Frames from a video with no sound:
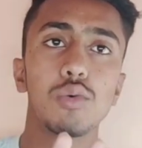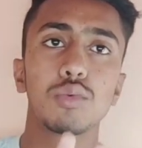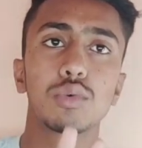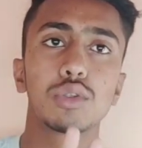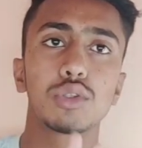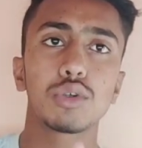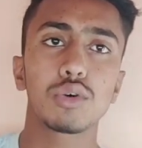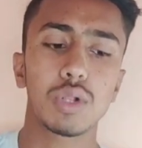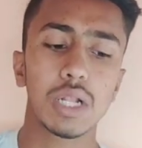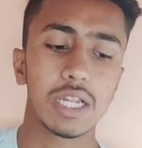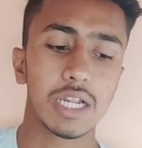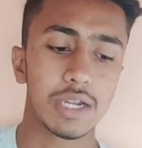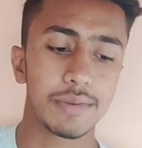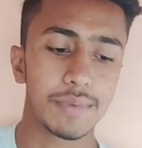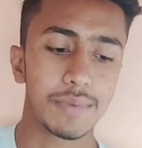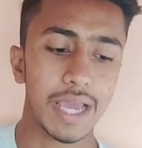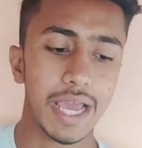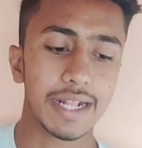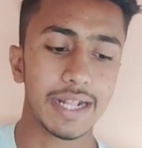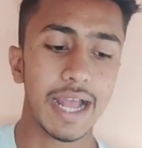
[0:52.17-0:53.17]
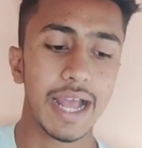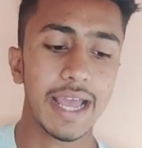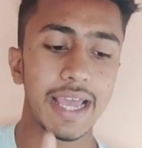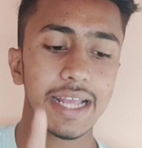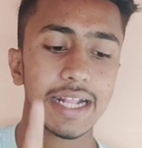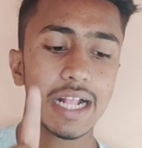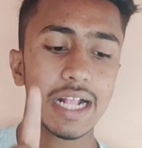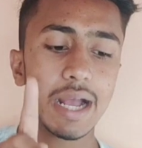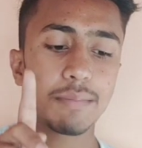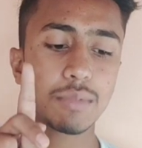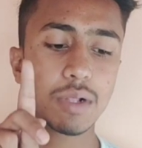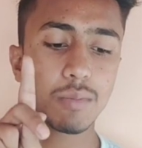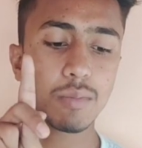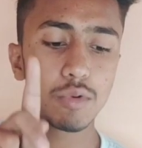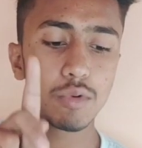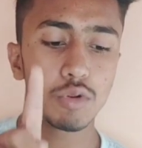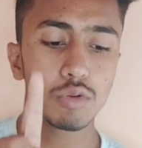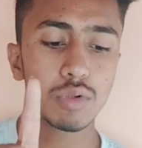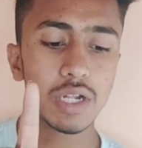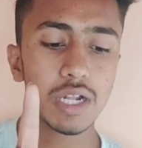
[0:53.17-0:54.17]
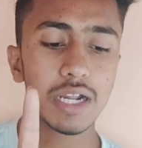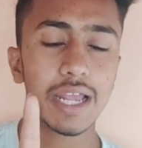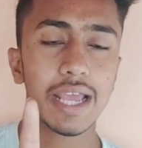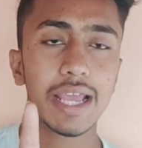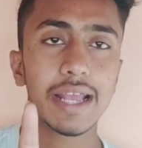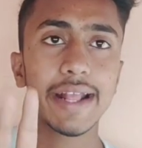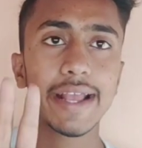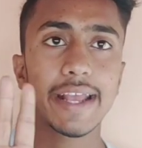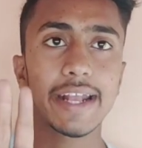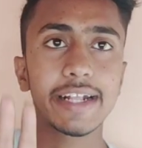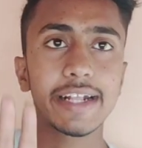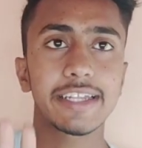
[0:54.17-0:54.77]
वो दो कलर में आएगा एक आपका ब्लू कलर आएगा